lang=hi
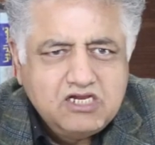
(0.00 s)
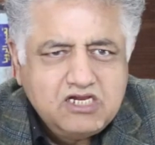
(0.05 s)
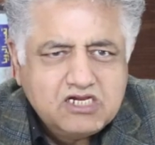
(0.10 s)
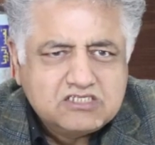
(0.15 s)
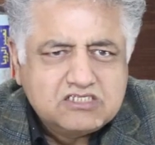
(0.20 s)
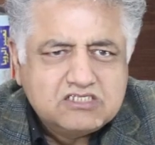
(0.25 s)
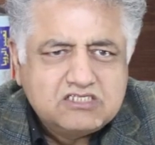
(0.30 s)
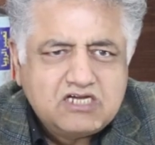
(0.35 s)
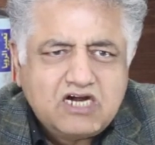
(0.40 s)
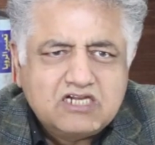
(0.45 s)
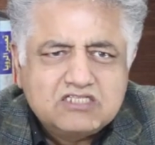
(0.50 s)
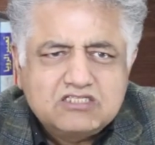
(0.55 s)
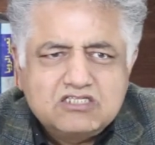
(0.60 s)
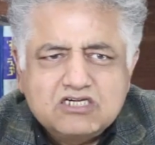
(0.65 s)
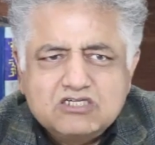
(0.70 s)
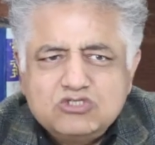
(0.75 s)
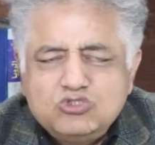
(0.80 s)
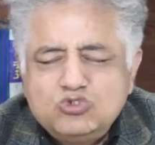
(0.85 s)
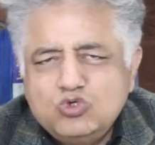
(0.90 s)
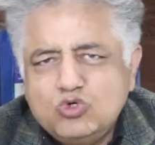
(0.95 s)
इकतदार
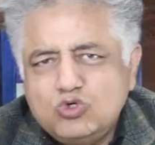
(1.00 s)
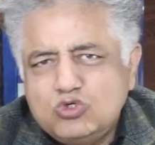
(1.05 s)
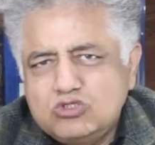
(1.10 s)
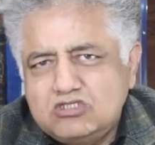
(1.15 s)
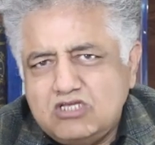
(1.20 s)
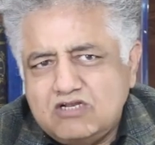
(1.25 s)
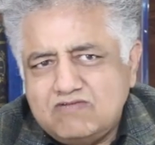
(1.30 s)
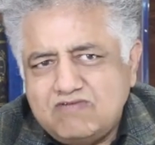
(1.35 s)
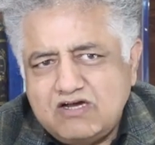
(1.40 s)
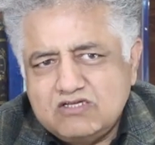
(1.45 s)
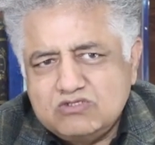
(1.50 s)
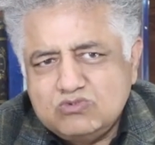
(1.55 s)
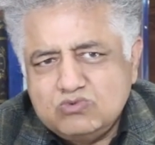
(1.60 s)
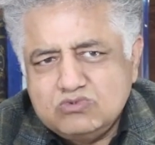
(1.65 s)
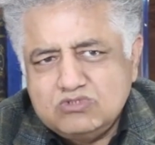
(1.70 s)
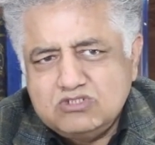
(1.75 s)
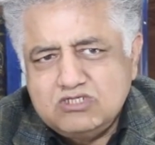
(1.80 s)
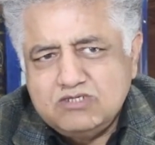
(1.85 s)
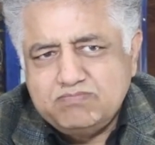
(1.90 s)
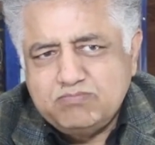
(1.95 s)
तक चोर
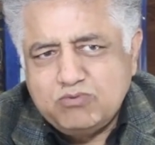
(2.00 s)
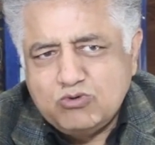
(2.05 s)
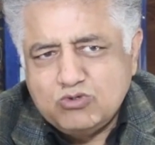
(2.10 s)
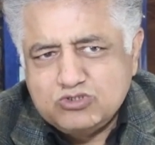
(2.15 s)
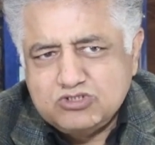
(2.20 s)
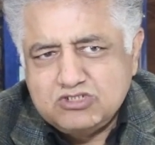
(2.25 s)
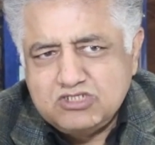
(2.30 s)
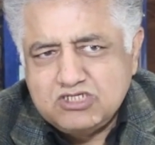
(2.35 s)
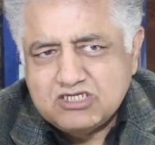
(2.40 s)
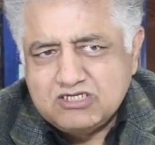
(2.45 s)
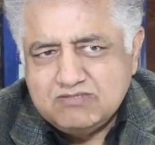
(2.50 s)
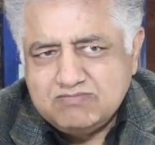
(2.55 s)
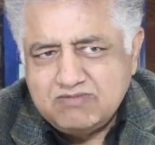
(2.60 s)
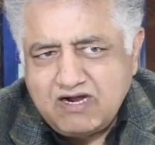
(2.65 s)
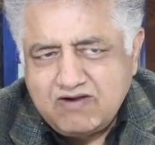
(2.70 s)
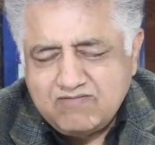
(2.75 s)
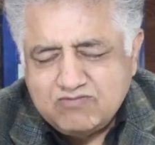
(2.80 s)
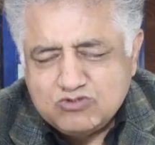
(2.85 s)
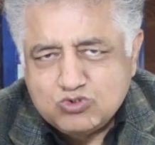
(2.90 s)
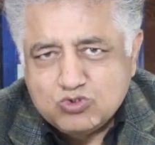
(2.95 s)
दरवाज़ों से पहुंचने के
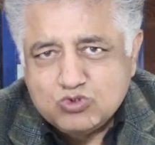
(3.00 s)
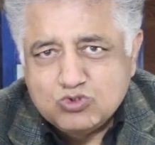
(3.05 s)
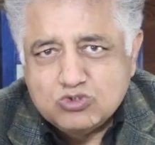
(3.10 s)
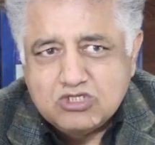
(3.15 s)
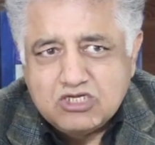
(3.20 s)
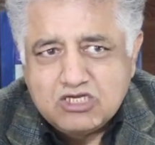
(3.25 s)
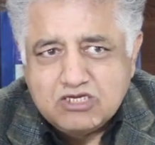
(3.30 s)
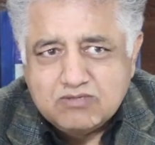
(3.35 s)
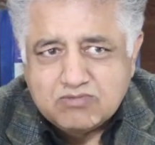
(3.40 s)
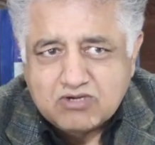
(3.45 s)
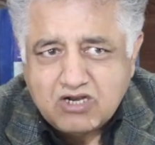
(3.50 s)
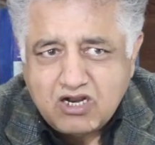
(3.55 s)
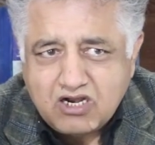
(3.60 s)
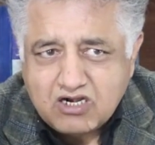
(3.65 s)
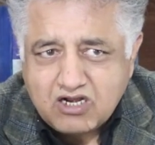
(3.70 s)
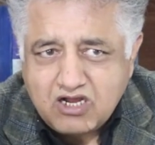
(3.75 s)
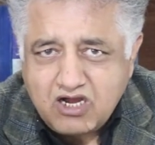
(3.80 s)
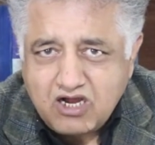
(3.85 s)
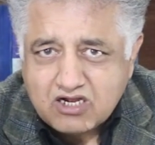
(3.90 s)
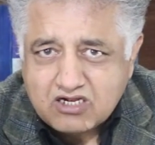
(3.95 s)
बावजूद
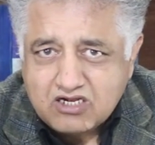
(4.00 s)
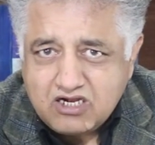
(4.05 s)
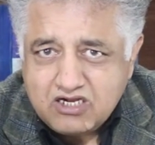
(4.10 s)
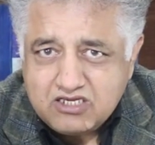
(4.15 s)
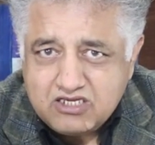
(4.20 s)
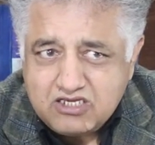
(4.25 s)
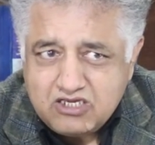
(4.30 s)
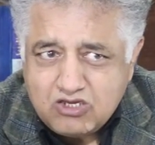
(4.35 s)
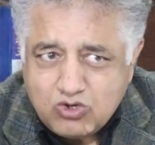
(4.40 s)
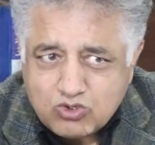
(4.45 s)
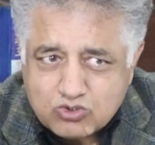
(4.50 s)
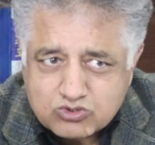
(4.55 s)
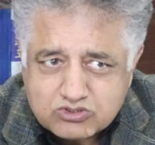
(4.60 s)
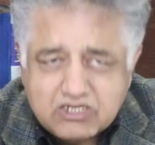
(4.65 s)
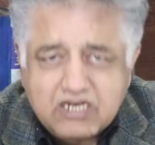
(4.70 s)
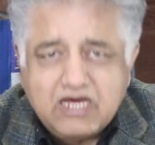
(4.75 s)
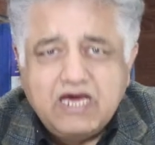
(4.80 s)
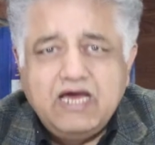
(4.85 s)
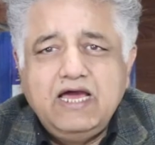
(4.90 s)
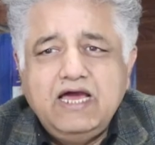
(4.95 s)
इमरान खान का ही
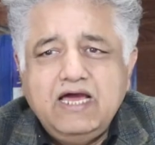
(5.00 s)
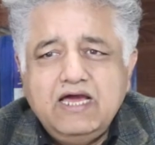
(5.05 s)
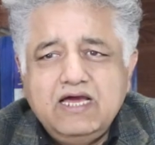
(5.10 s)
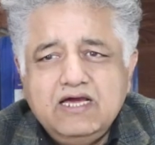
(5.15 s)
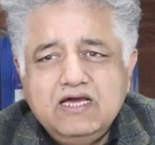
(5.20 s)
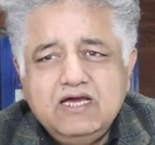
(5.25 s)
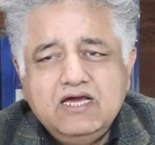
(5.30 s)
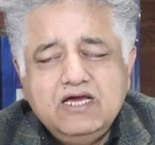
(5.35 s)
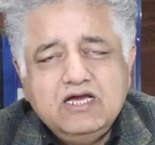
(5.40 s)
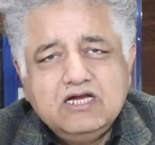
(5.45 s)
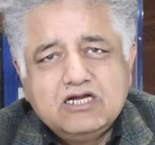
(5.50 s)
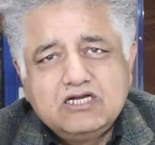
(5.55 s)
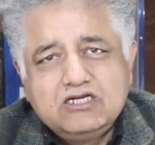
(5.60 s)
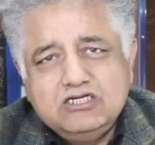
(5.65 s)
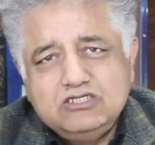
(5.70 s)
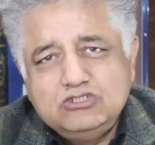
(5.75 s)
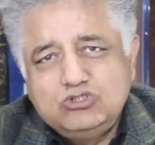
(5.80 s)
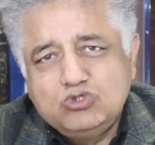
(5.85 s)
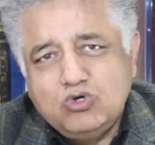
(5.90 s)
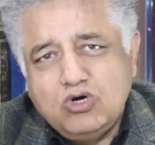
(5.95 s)
हौसला है
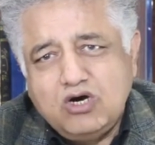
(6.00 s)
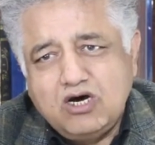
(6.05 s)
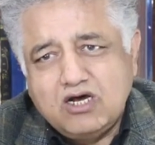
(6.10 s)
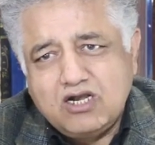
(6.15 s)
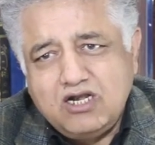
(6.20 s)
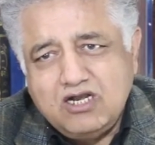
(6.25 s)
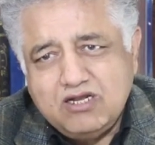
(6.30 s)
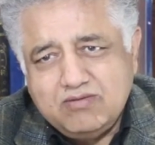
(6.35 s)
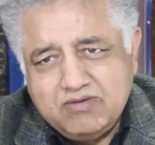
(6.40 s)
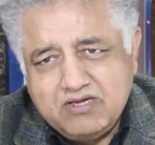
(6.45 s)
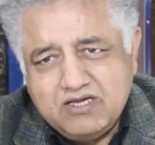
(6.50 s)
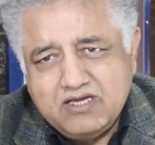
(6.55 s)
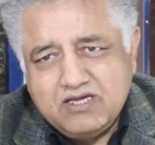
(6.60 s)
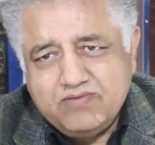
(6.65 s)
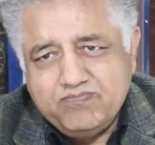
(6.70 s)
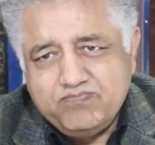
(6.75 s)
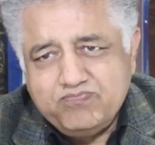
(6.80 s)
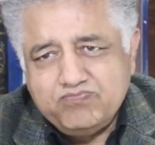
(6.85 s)
कि जो हर लम्हे